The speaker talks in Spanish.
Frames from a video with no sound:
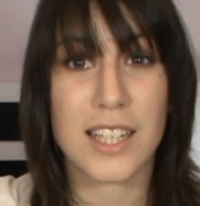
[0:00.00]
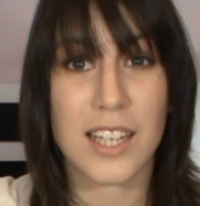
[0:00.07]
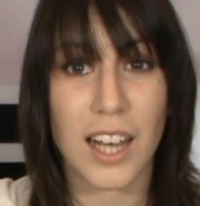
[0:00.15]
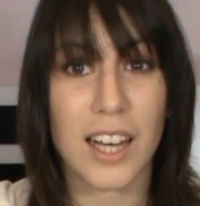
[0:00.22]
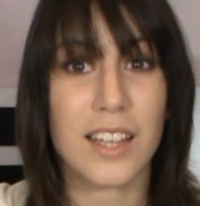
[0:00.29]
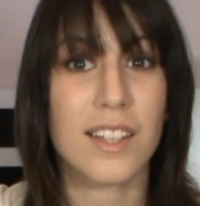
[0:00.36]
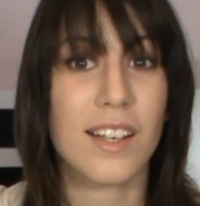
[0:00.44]
sé
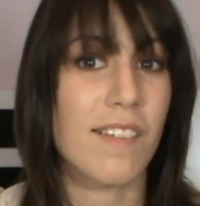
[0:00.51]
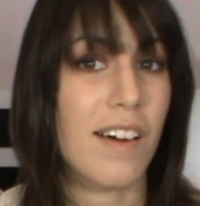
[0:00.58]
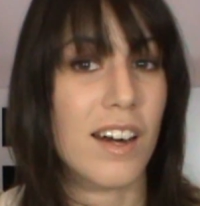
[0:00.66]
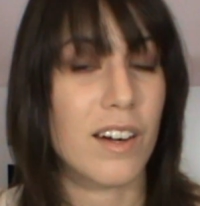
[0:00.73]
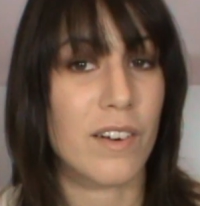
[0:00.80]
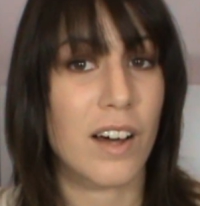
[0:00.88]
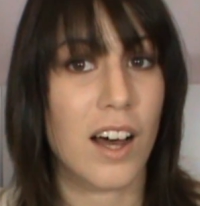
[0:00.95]
que estaba
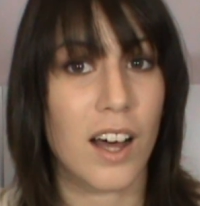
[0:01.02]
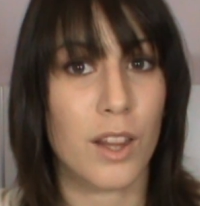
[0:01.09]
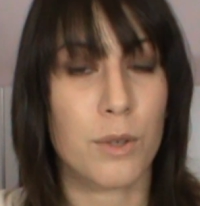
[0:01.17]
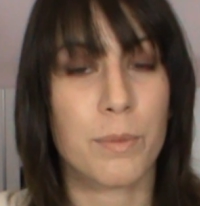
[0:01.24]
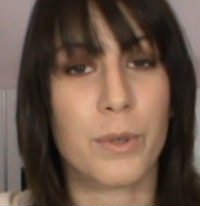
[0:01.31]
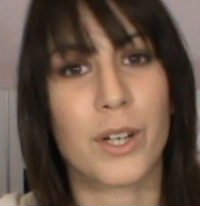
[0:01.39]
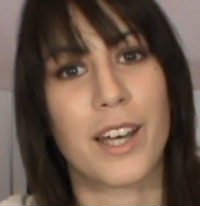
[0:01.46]

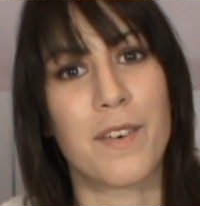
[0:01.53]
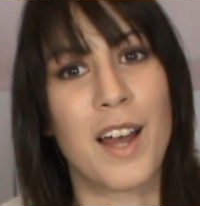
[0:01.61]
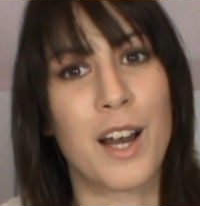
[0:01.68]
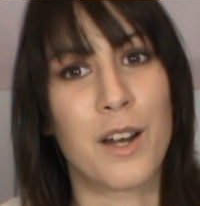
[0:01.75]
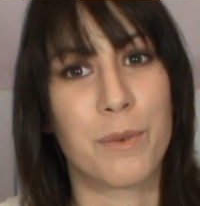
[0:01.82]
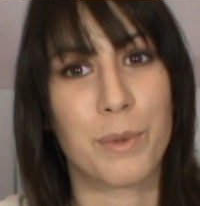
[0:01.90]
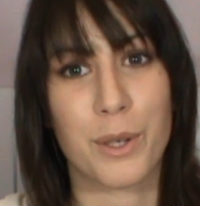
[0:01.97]
rebajado porque
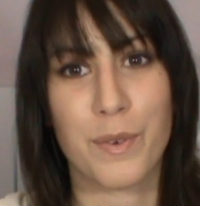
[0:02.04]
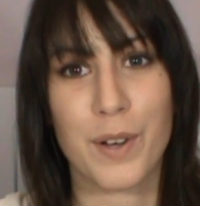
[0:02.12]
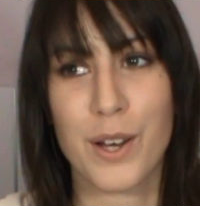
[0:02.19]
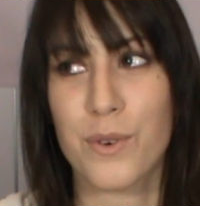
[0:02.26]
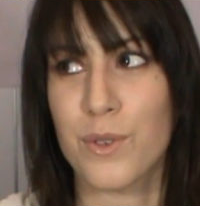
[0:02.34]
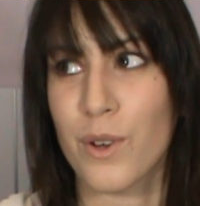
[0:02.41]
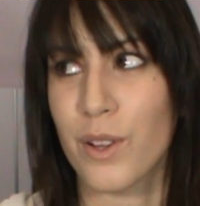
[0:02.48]
me lo
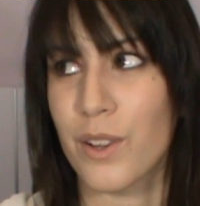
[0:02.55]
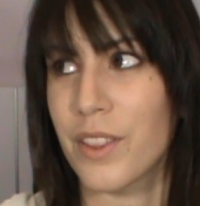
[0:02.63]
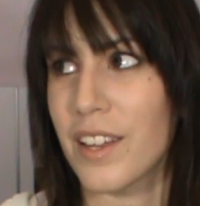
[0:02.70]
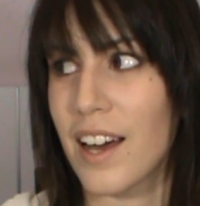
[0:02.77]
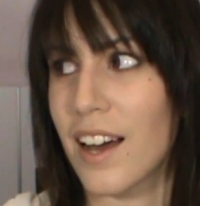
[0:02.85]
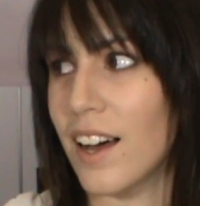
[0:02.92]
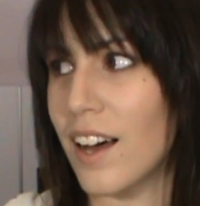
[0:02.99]
probé unos
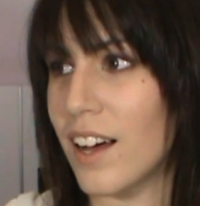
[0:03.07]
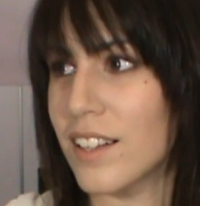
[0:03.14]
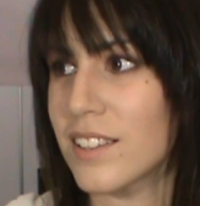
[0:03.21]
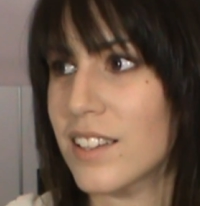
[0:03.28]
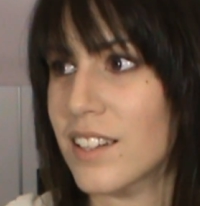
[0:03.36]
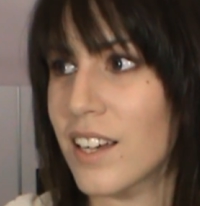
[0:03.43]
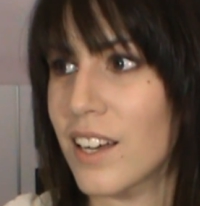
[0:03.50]
días
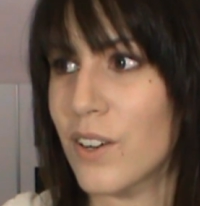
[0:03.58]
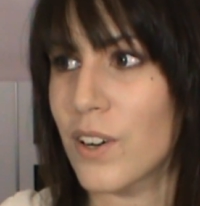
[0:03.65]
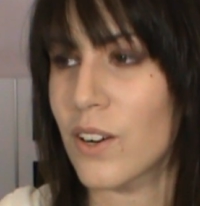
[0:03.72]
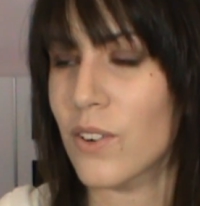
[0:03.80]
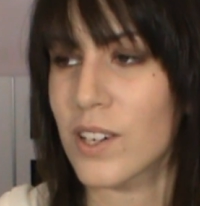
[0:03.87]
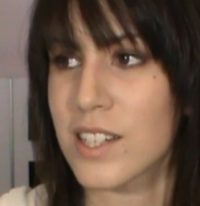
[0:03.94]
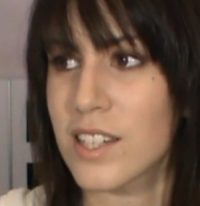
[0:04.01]
antes o
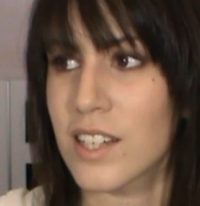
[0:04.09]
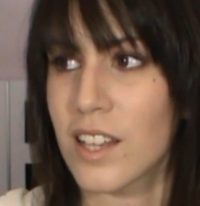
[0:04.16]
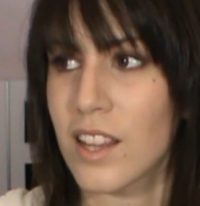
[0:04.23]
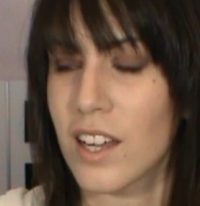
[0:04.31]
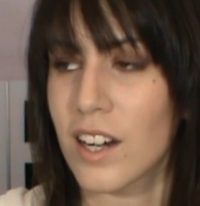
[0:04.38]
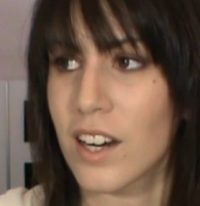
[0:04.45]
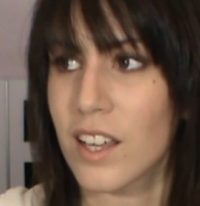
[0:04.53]
algo así
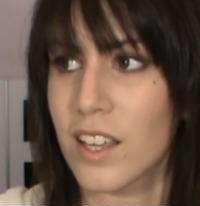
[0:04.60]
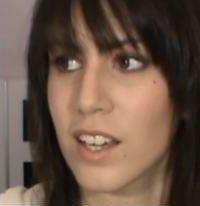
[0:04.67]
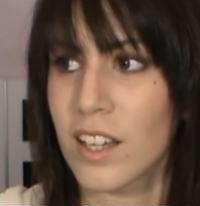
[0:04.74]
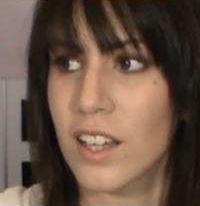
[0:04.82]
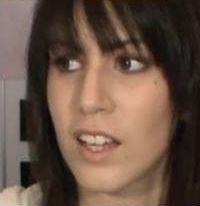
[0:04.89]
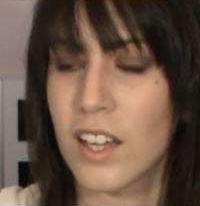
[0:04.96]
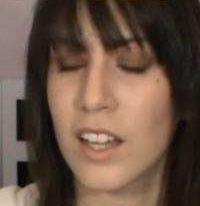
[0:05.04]
de
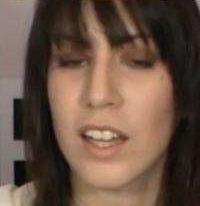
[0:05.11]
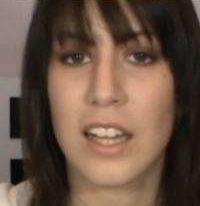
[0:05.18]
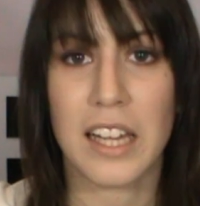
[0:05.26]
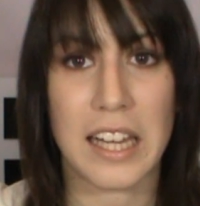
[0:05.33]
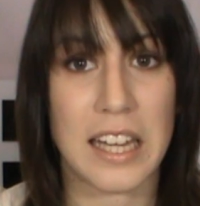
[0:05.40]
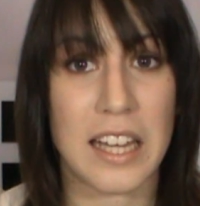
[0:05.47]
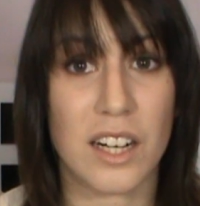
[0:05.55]
Reyes
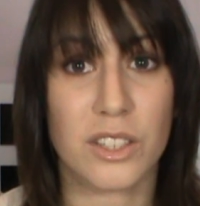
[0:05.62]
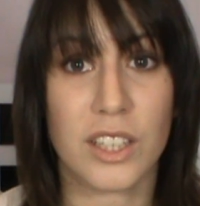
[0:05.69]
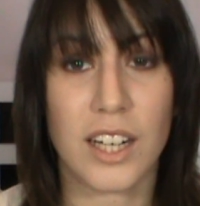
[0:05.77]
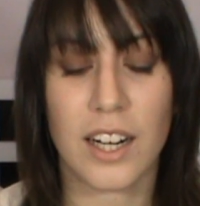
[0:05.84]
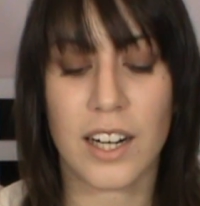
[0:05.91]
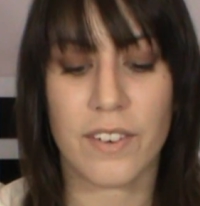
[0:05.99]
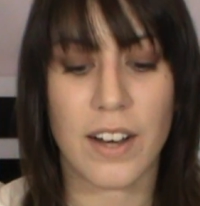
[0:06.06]
y ya lo
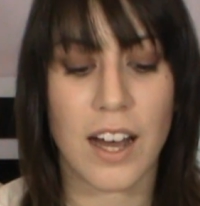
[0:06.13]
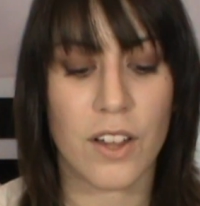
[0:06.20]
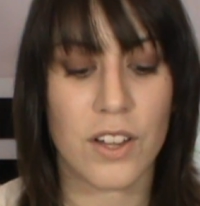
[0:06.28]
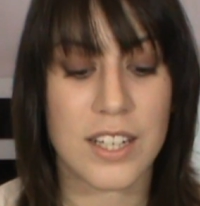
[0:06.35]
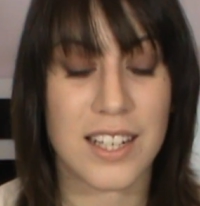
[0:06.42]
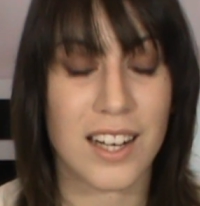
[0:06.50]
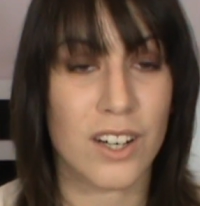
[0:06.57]
tenían rebajado
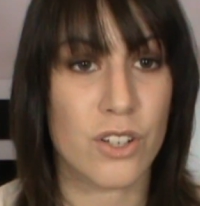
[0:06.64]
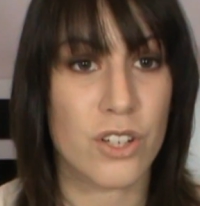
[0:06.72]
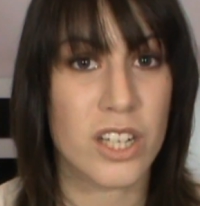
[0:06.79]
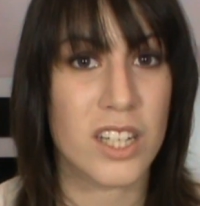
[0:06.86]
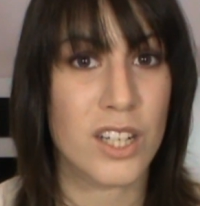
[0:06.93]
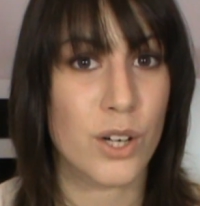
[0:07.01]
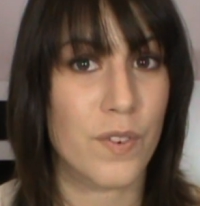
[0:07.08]
así que no
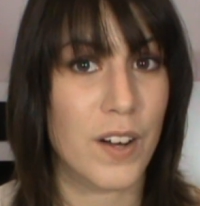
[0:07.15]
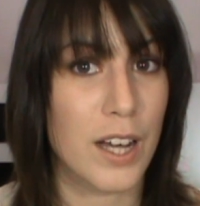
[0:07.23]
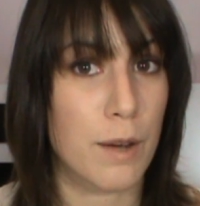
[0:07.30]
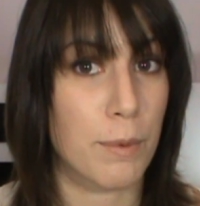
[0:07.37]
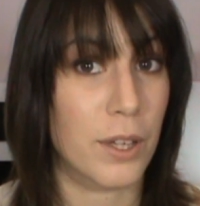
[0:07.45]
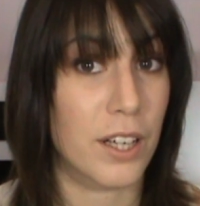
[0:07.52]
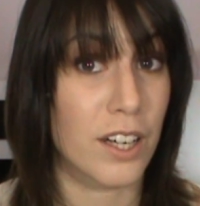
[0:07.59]
sé si lo vais
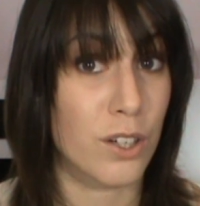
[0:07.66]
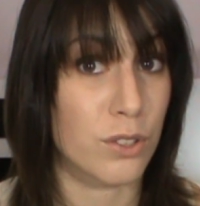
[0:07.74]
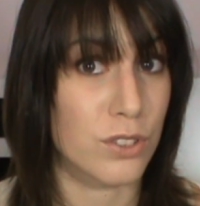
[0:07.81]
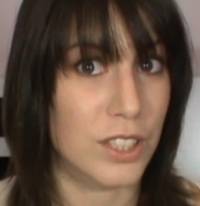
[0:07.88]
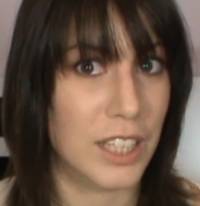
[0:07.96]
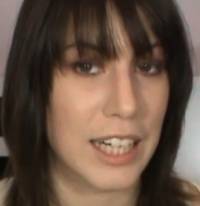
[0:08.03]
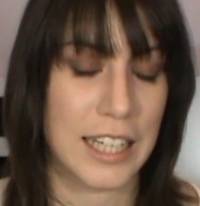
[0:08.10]
a poder
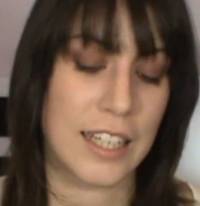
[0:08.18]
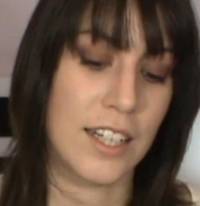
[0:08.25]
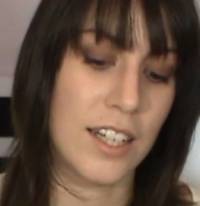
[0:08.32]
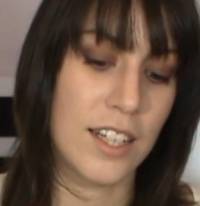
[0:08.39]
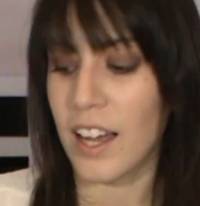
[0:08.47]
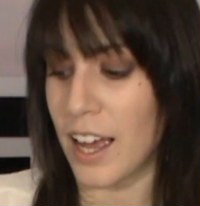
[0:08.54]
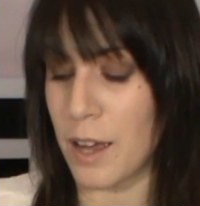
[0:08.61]
encontrar.
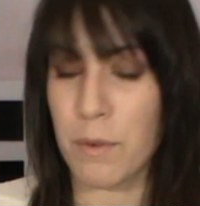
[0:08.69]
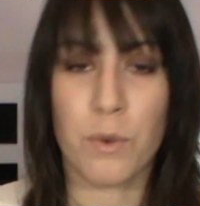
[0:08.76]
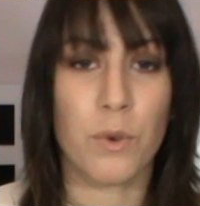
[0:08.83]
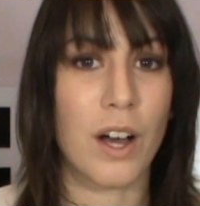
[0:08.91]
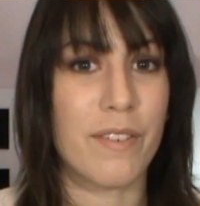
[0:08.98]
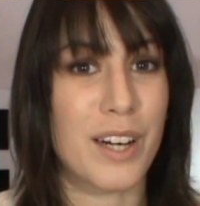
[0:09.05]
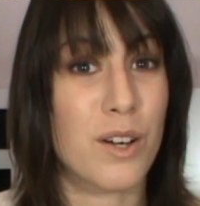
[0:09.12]
Es
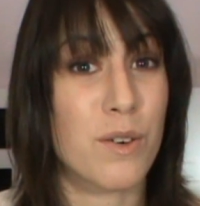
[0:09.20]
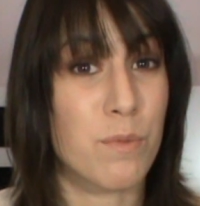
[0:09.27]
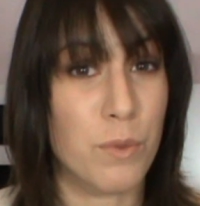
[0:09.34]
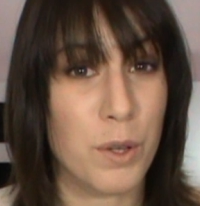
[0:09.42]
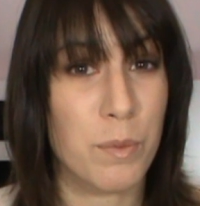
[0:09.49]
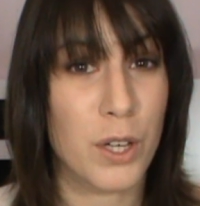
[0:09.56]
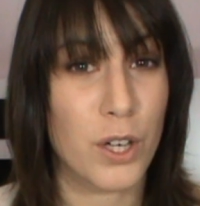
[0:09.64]
un abrigo
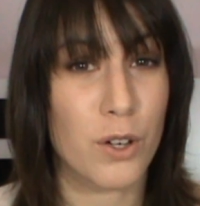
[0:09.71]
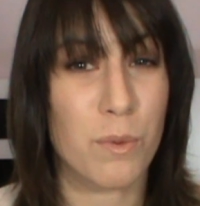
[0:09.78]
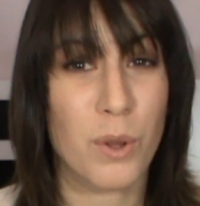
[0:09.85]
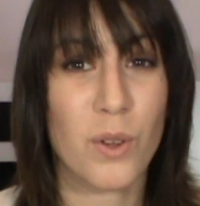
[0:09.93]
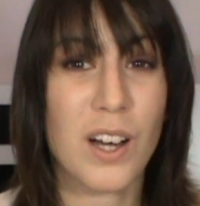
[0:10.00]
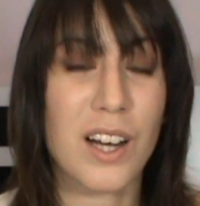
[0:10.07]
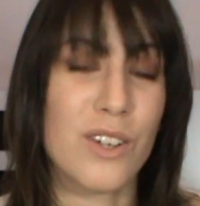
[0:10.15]
muy muy
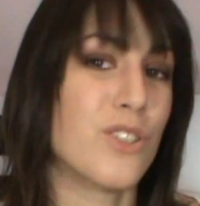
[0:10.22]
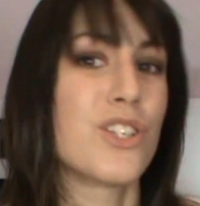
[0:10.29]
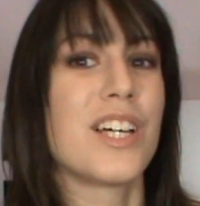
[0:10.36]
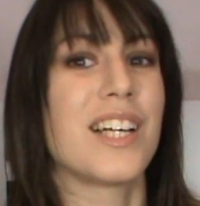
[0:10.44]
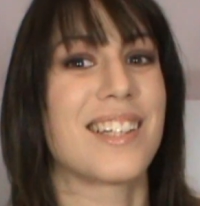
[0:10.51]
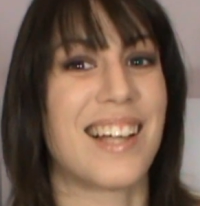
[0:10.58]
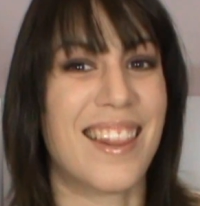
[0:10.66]
cómodo al no
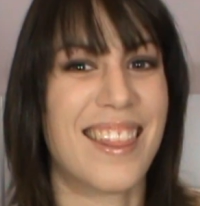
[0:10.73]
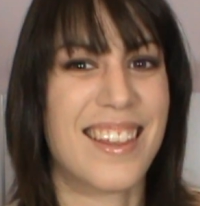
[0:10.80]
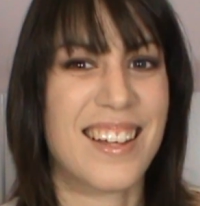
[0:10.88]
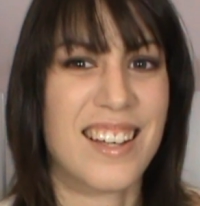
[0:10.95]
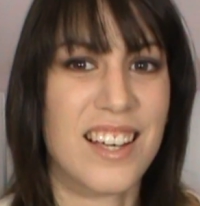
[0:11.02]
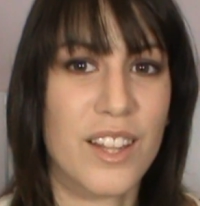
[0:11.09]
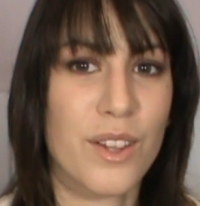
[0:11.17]
ser tan
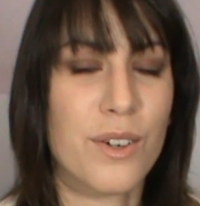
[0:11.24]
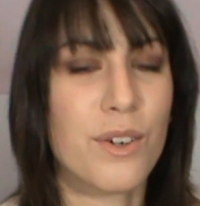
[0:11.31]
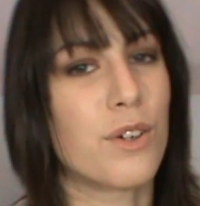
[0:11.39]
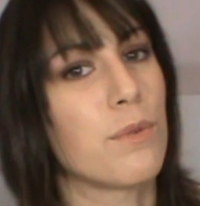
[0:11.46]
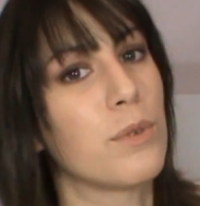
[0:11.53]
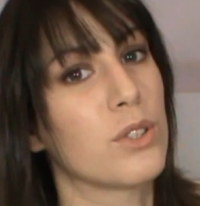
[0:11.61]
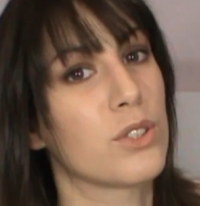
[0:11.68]
ceñido
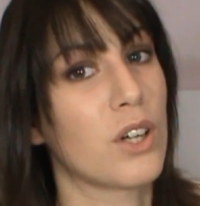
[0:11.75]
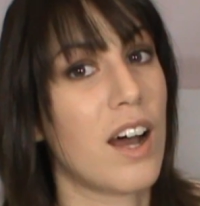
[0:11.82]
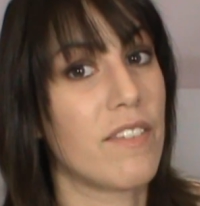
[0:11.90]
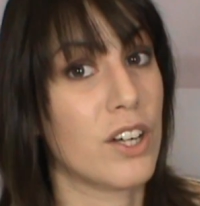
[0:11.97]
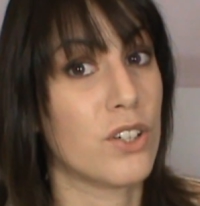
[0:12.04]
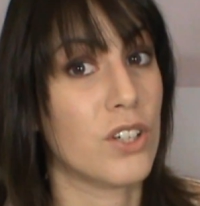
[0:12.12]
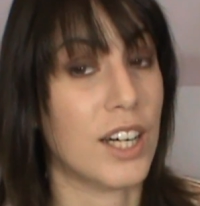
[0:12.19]
como otros
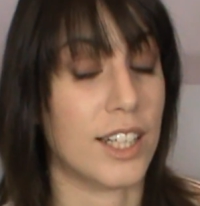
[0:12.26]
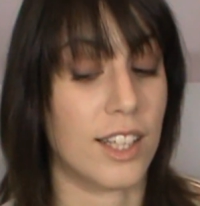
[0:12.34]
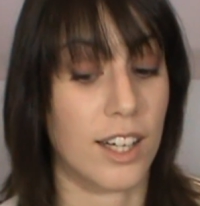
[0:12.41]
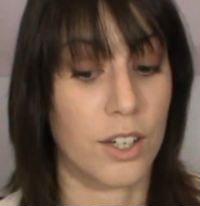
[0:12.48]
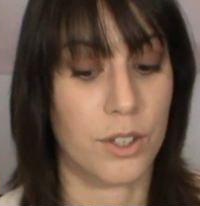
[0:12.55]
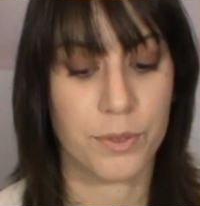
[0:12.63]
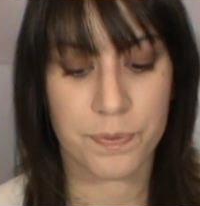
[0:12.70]
abrigos que
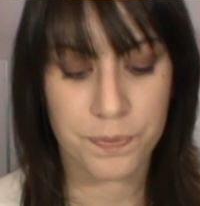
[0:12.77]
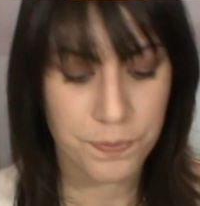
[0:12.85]
tengo.